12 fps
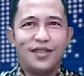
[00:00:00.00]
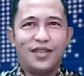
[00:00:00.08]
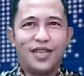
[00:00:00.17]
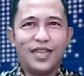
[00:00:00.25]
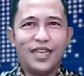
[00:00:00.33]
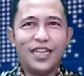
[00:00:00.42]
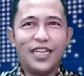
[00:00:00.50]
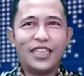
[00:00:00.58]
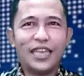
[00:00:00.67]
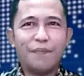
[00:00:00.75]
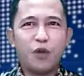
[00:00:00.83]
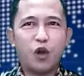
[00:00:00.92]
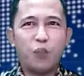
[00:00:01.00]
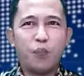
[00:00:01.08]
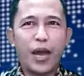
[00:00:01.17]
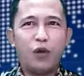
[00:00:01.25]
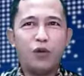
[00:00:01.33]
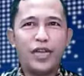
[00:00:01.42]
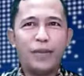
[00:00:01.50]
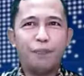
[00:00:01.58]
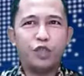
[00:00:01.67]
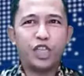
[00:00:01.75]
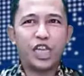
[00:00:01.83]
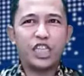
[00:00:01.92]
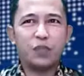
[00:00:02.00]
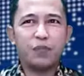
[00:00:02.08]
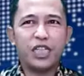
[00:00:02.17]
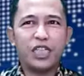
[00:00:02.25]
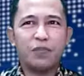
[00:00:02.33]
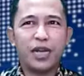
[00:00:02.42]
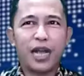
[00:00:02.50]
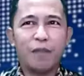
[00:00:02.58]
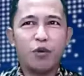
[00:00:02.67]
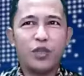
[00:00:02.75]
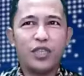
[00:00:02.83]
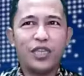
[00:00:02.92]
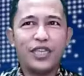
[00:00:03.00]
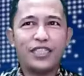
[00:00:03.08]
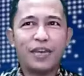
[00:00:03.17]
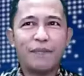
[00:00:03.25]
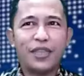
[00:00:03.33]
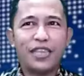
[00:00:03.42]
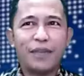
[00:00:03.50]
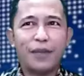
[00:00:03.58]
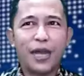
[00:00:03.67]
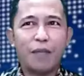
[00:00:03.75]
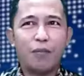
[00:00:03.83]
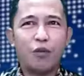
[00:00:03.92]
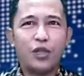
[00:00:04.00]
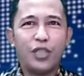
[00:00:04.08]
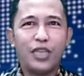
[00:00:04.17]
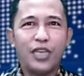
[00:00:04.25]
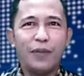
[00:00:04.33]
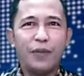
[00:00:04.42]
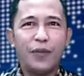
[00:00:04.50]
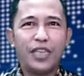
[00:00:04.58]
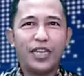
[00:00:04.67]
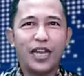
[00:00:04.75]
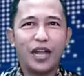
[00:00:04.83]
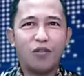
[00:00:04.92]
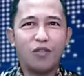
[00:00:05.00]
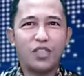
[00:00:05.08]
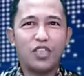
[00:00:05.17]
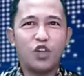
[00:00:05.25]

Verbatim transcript: Dinding tembok bangunan Puskesmas Mekar Mukti, Kecamatan Mekar Mukti, Kabupaten Garut,